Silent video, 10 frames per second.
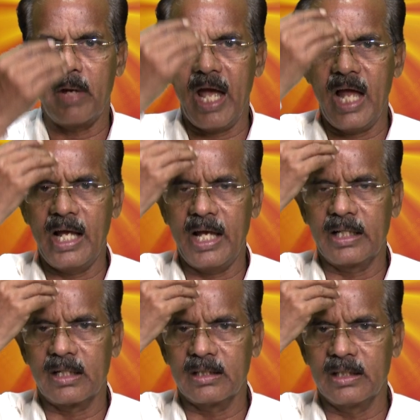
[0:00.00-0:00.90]
மேலே
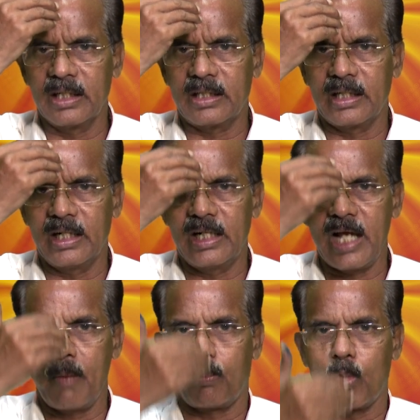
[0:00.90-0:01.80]
இருந்து
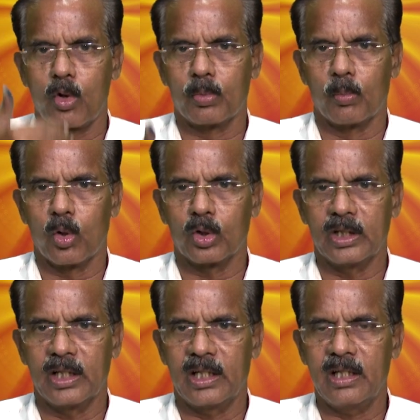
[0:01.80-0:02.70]
கீழே
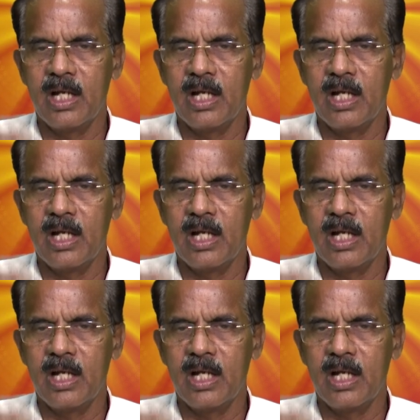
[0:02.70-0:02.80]
போகும்போது